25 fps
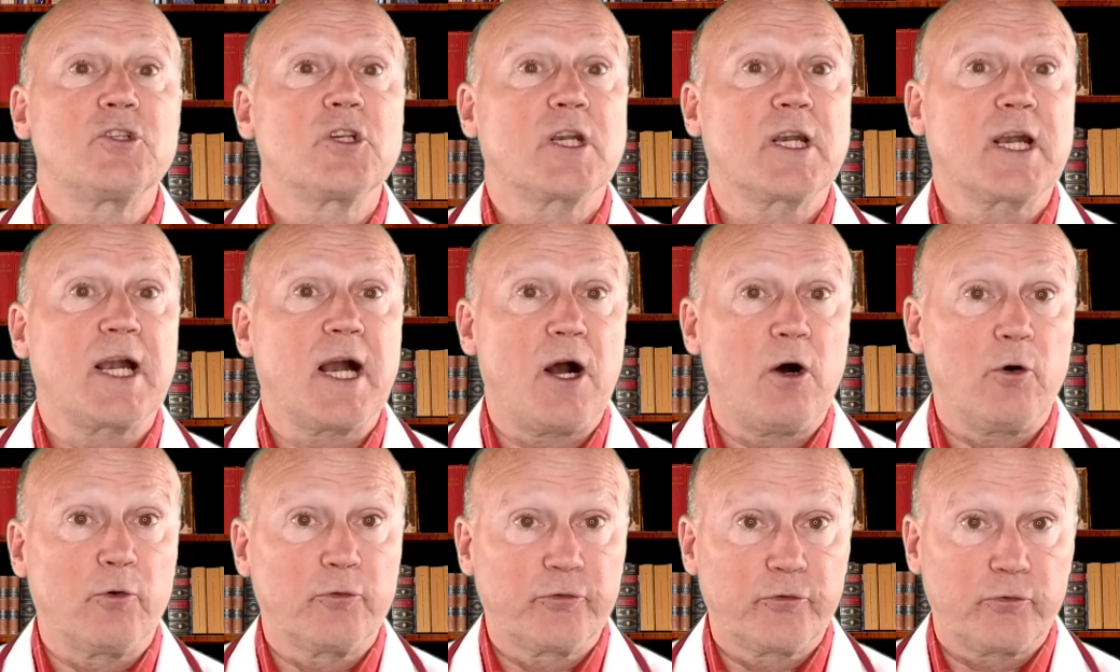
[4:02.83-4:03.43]
de
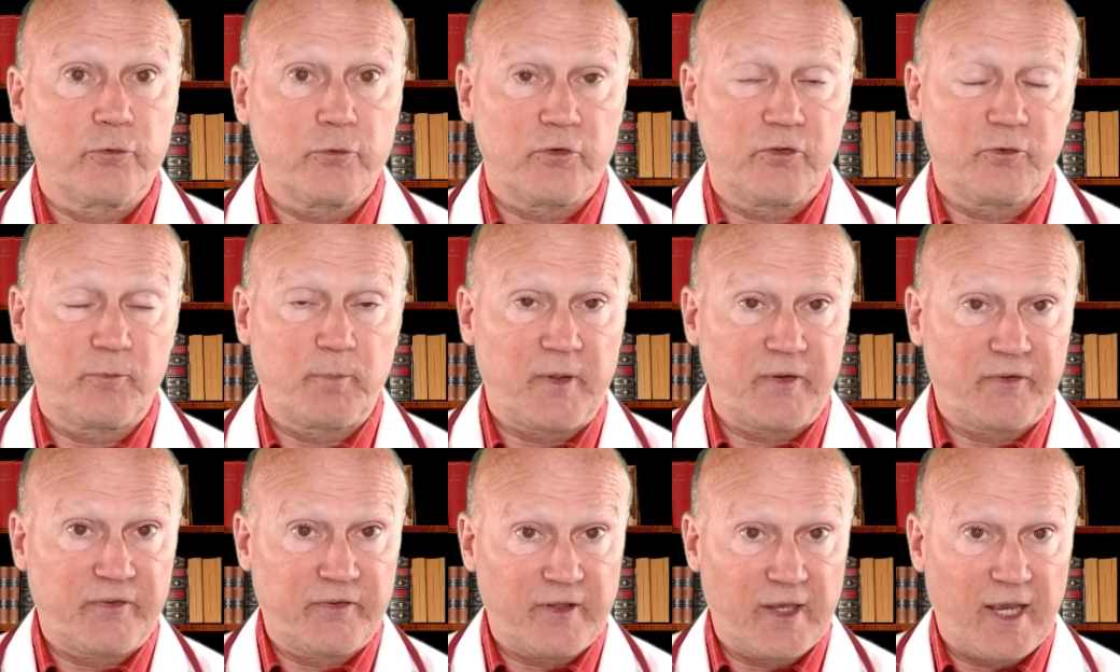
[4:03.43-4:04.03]
cálcio
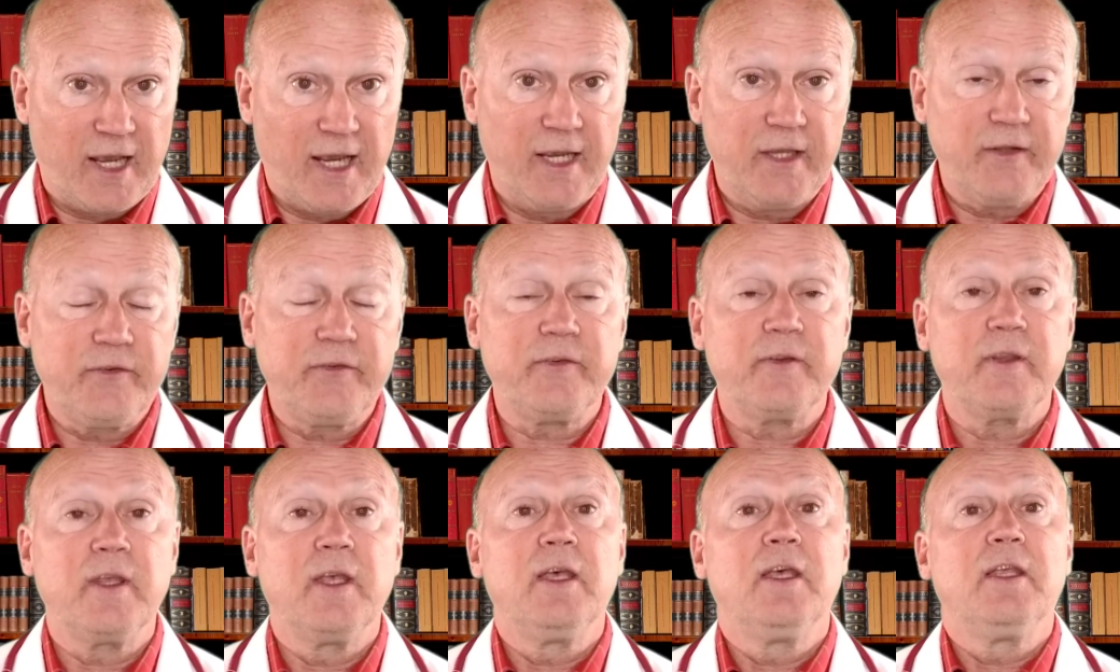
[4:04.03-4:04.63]

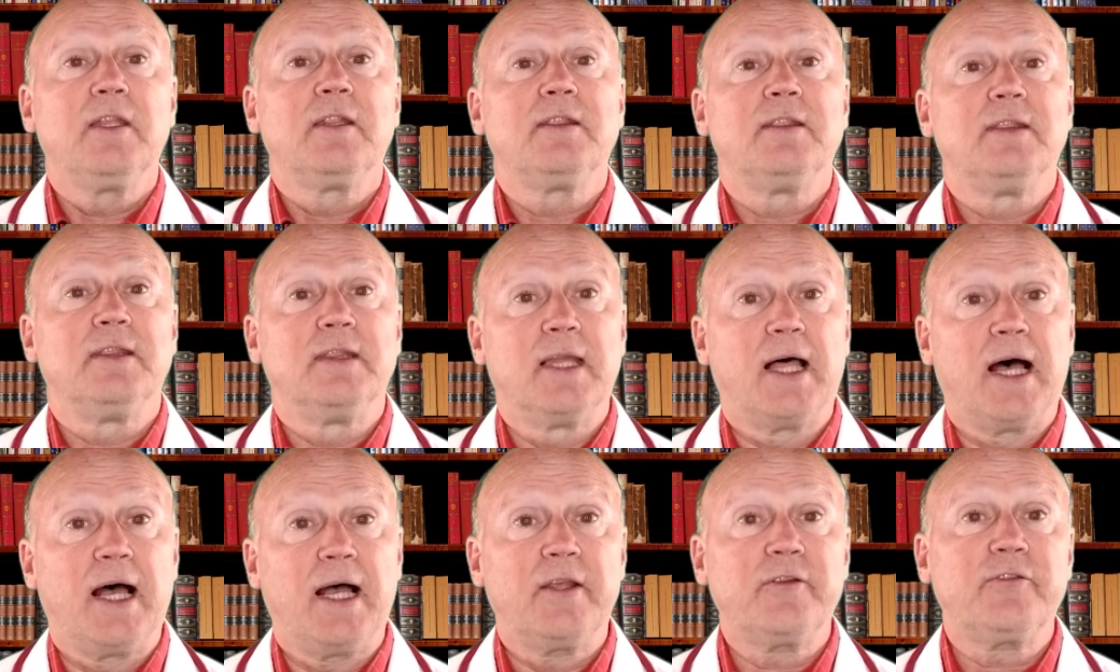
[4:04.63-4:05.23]
especiais
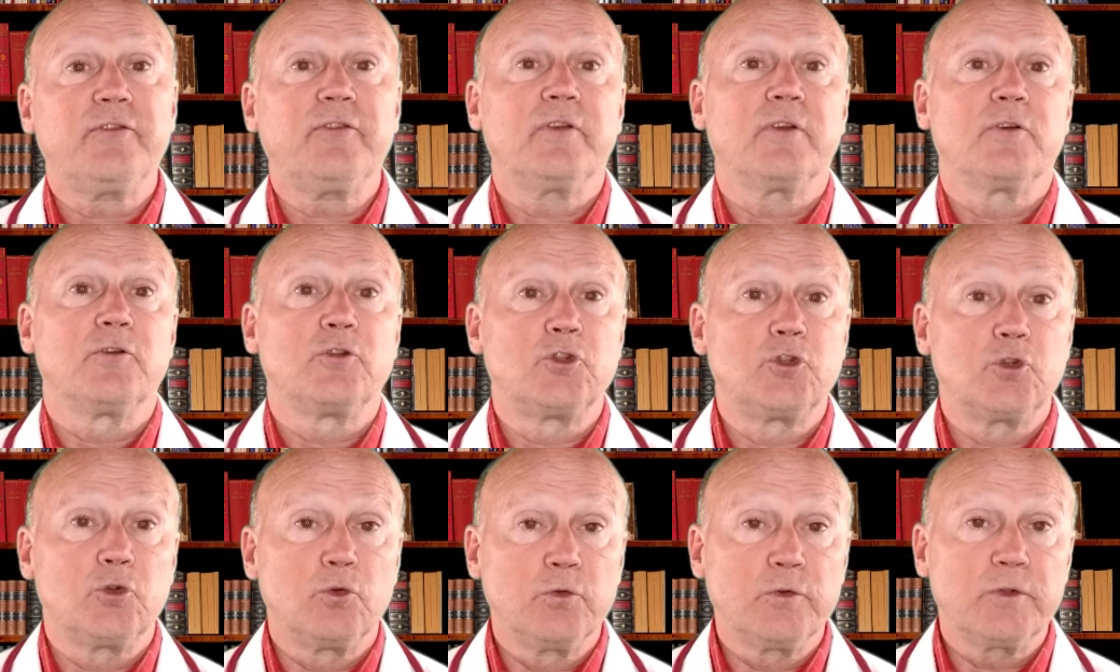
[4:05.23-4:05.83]
nas
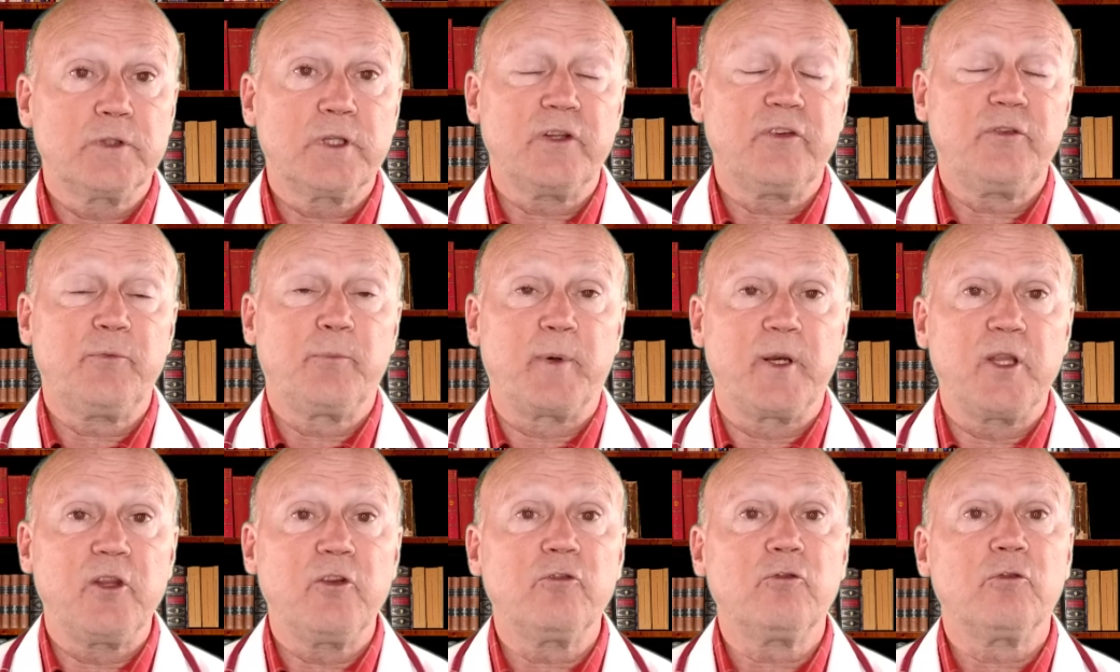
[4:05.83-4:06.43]
juntas,
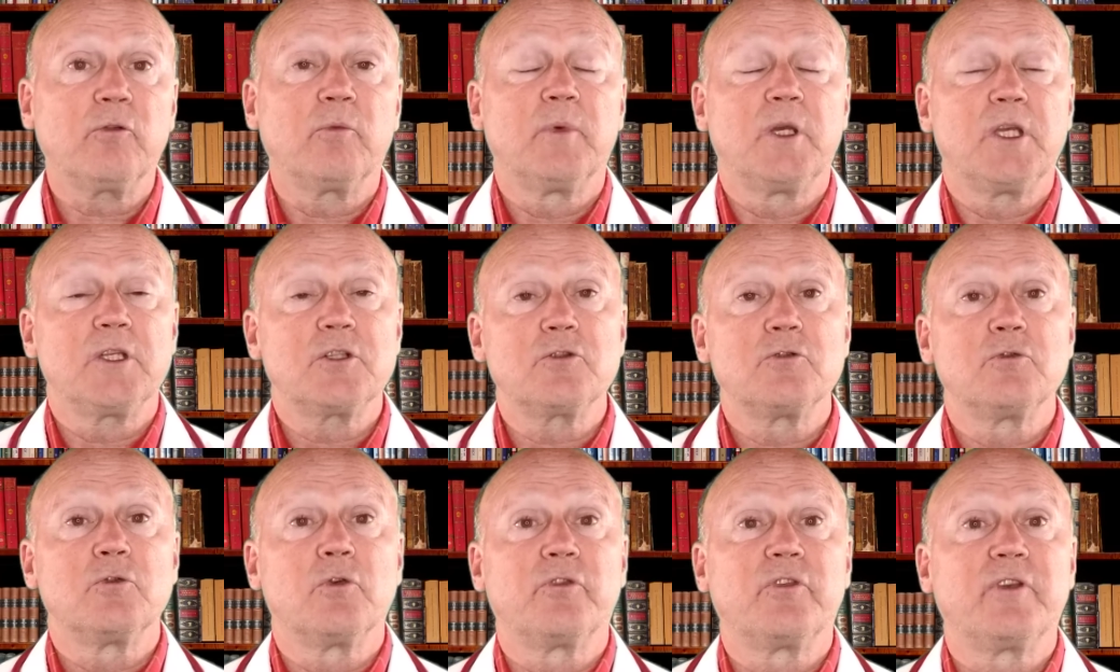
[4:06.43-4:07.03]

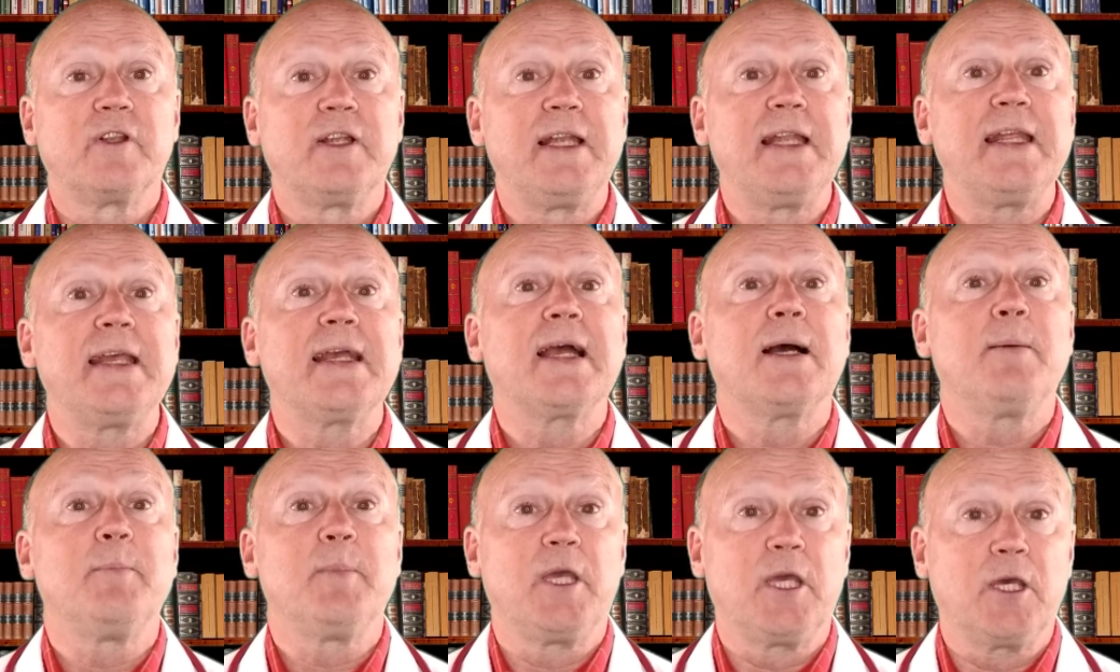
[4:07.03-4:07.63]
principalmente nos
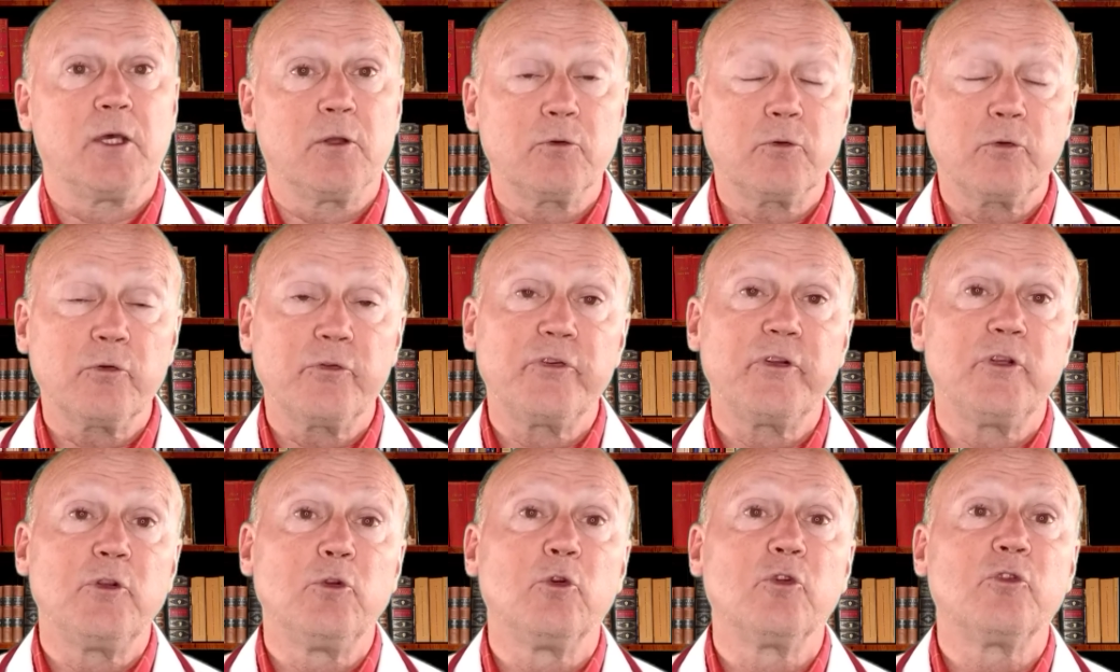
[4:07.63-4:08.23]

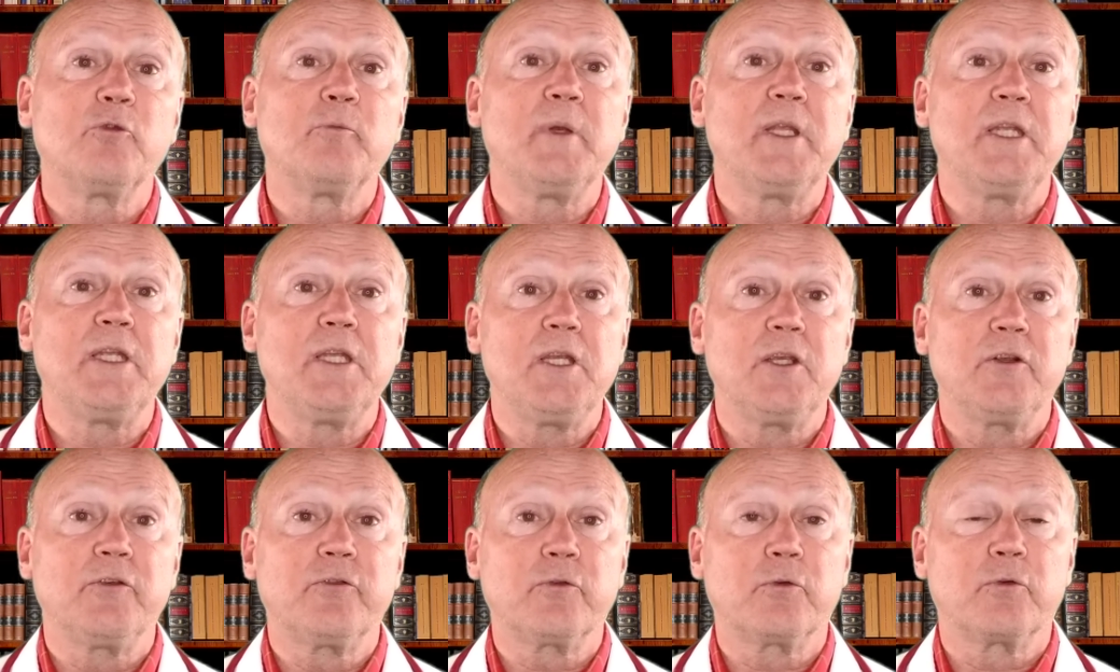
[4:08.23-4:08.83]
ligamentos e nos
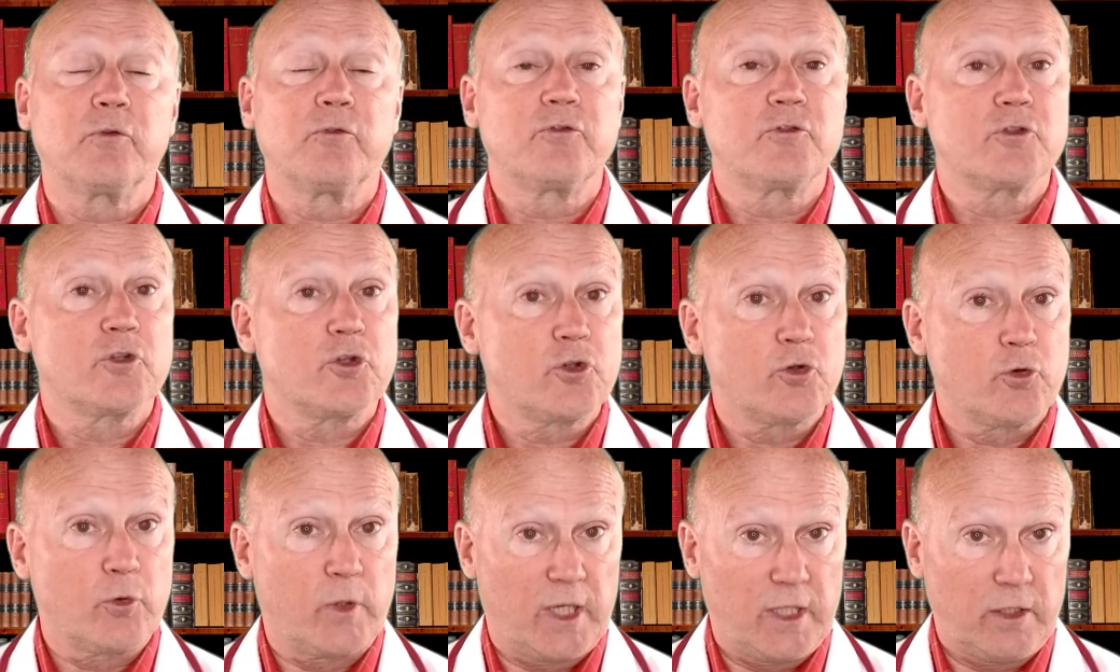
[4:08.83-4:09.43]
meniscos de
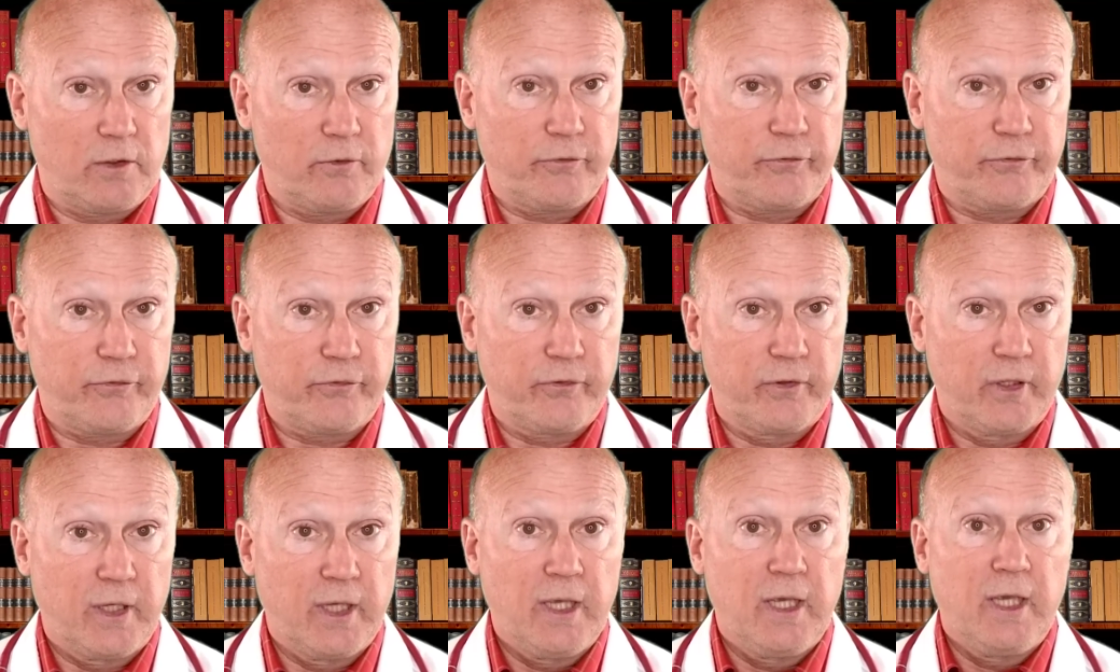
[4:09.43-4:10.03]
joelhos.